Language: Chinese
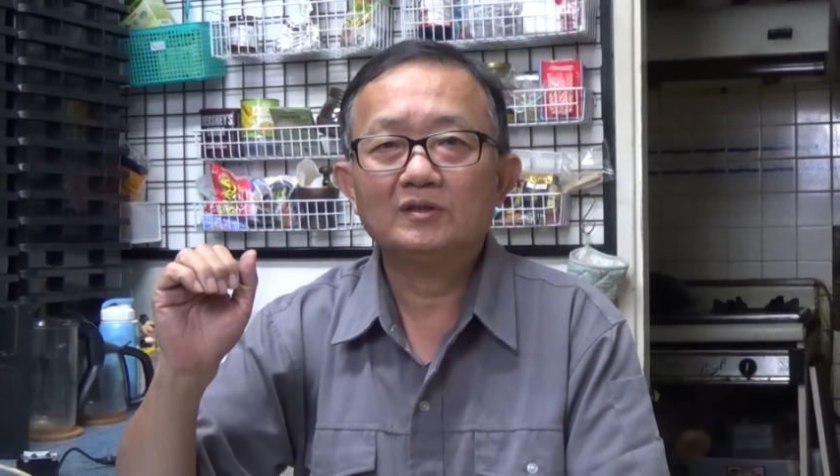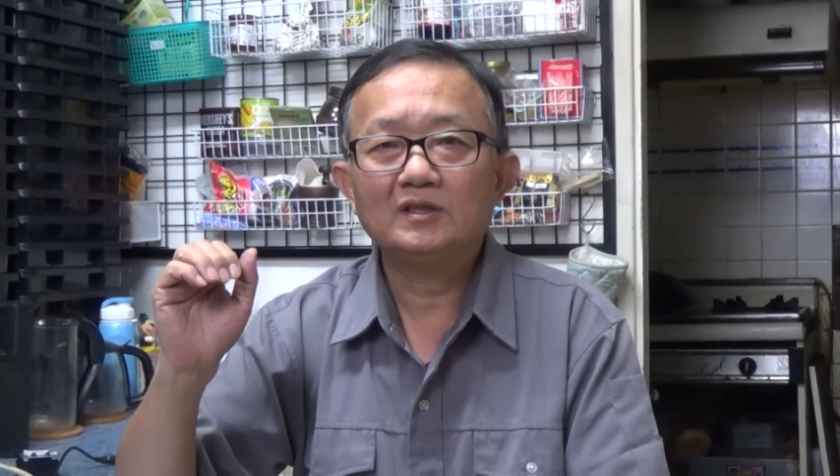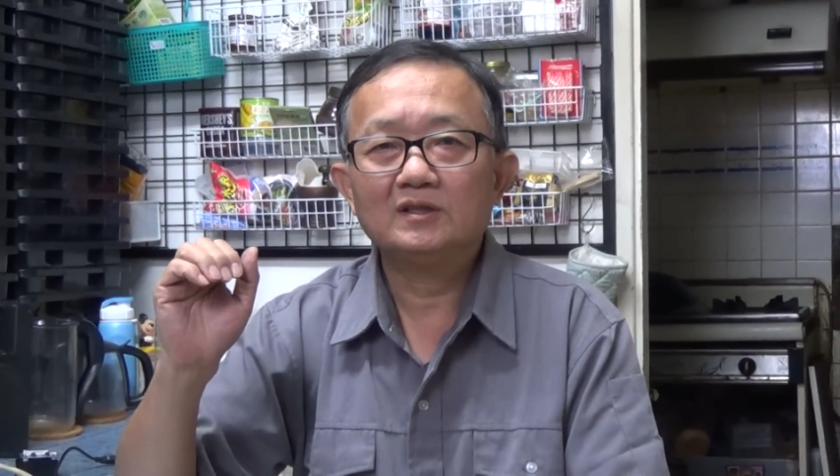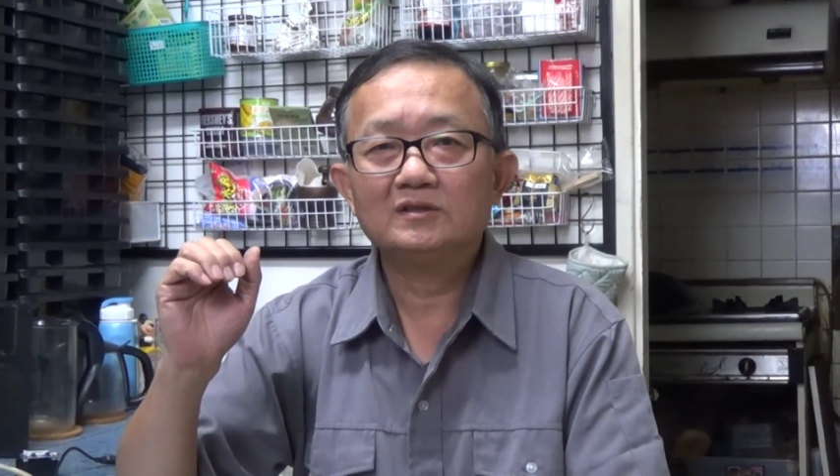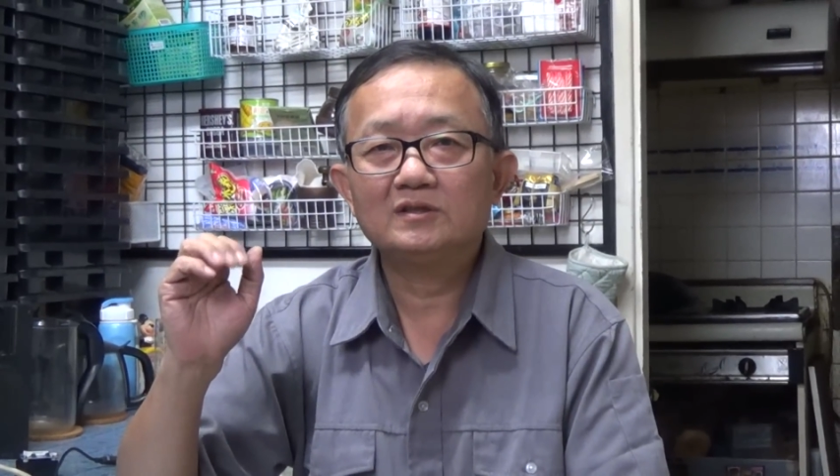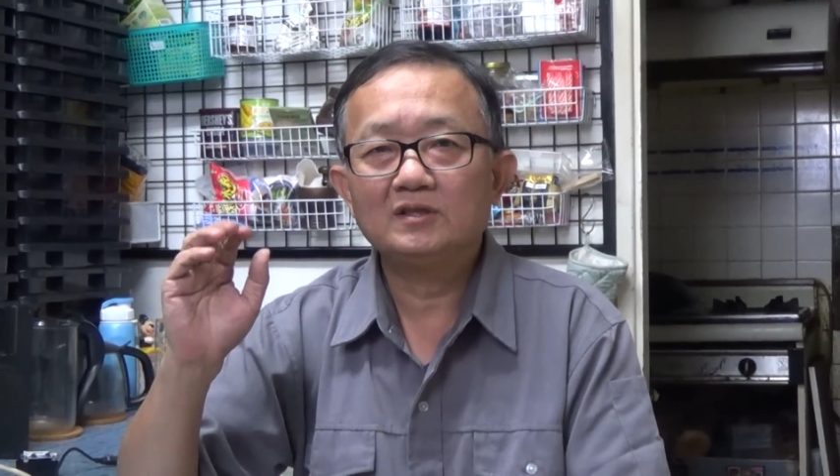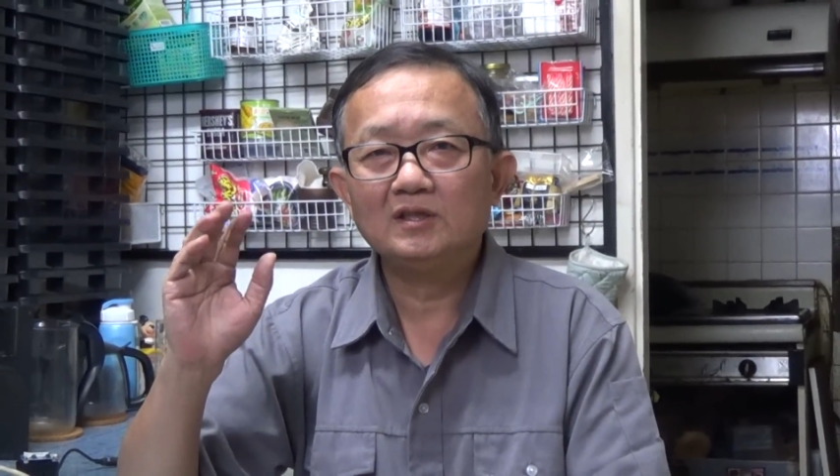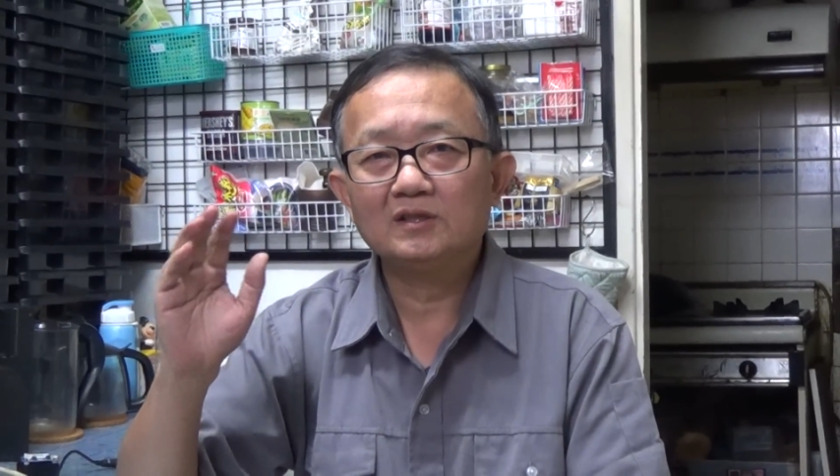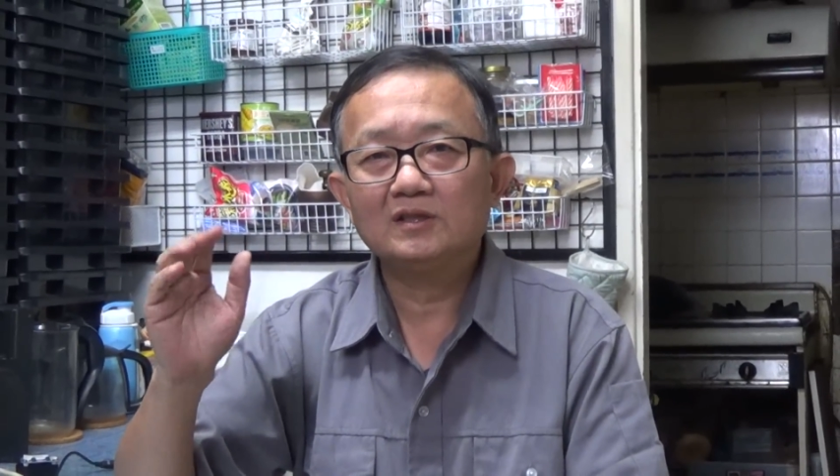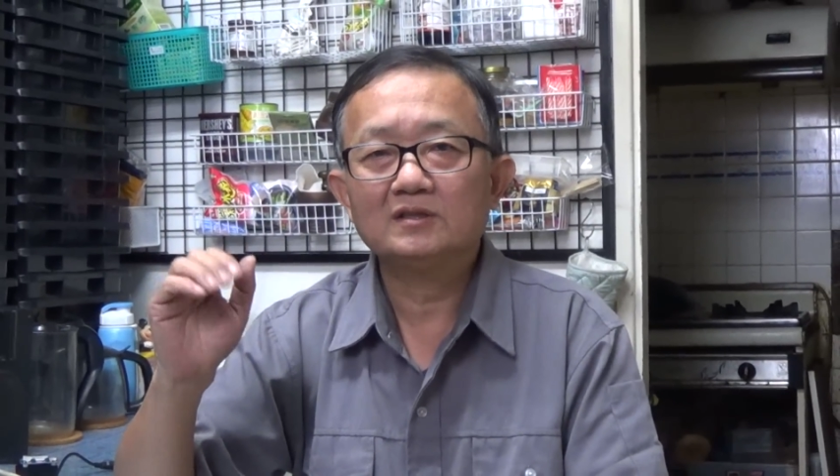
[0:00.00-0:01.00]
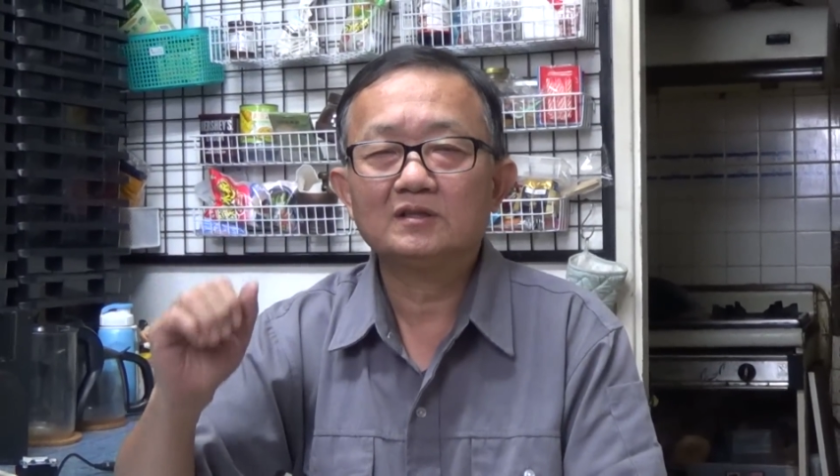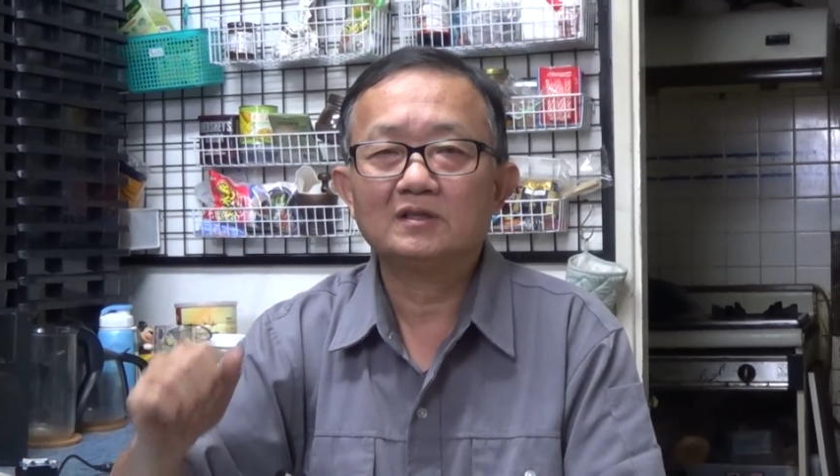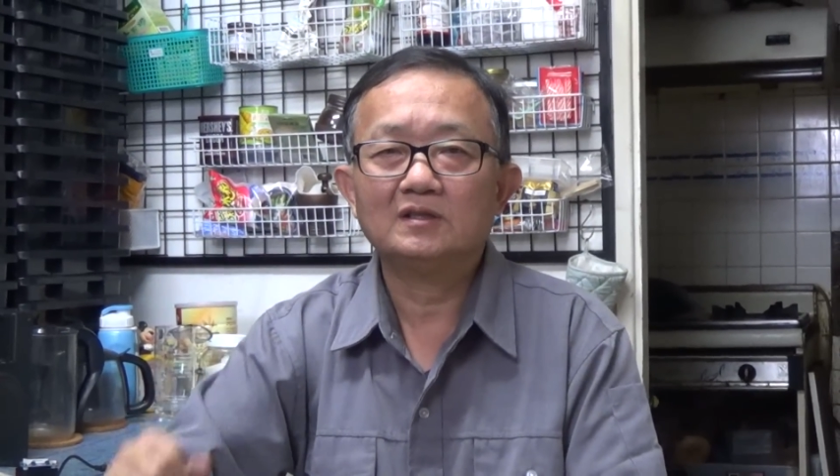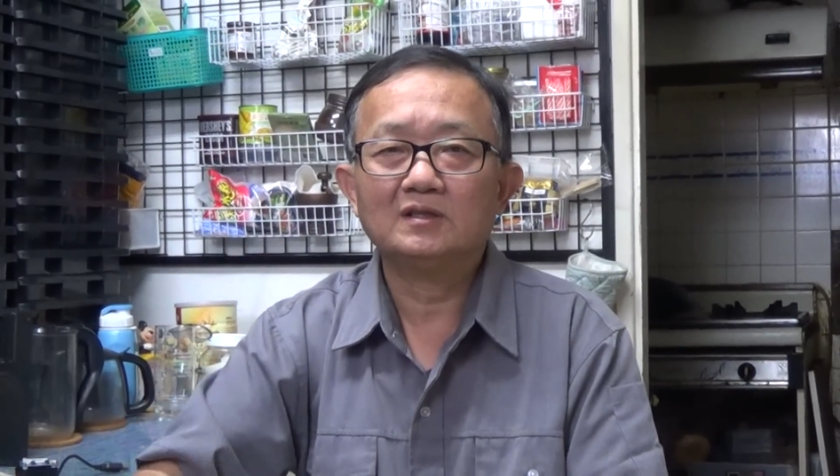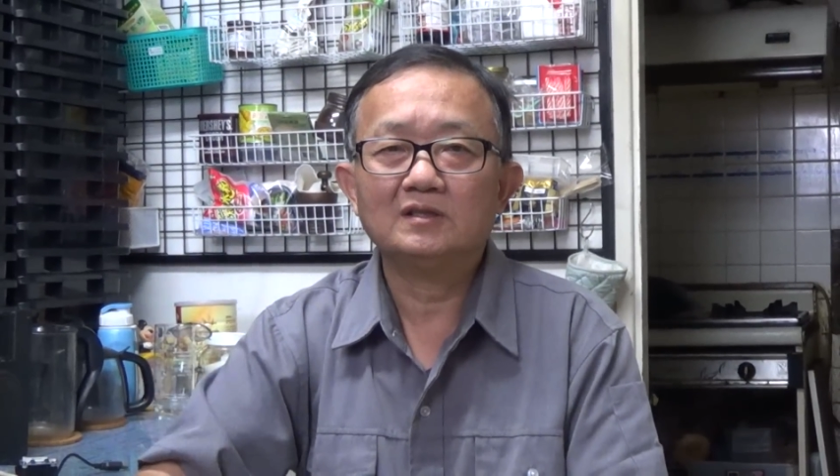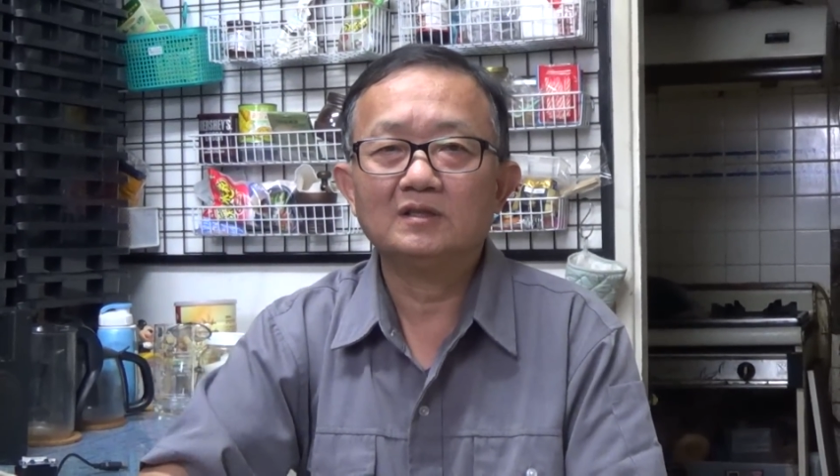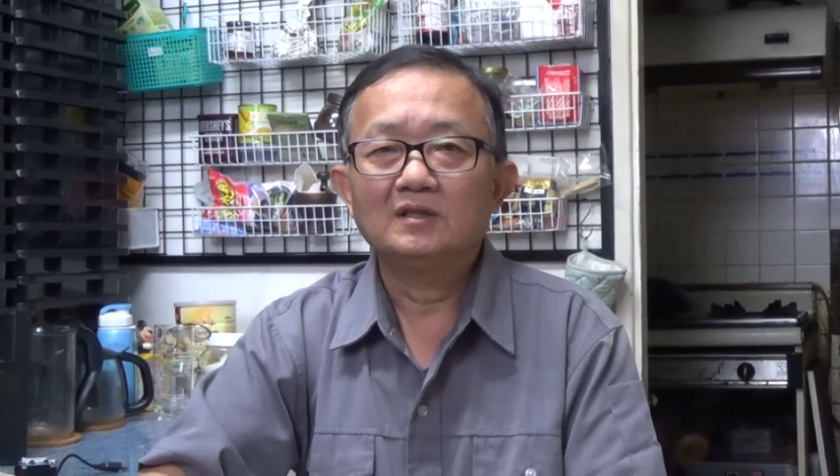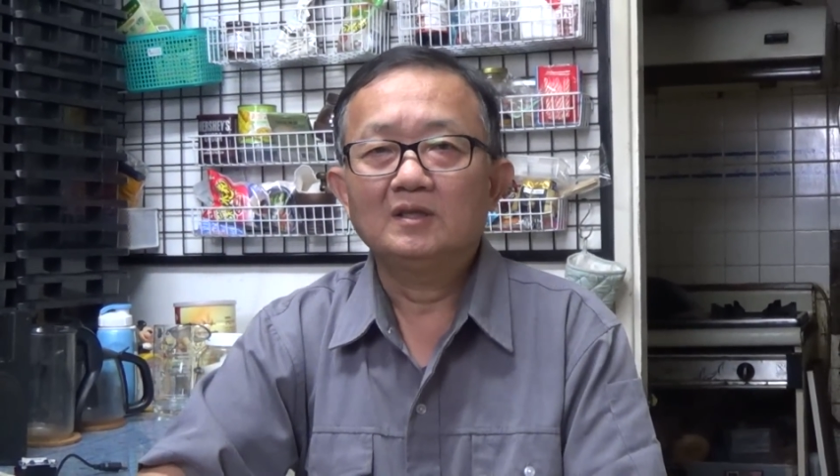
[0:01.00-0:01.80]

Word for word: 定定定这个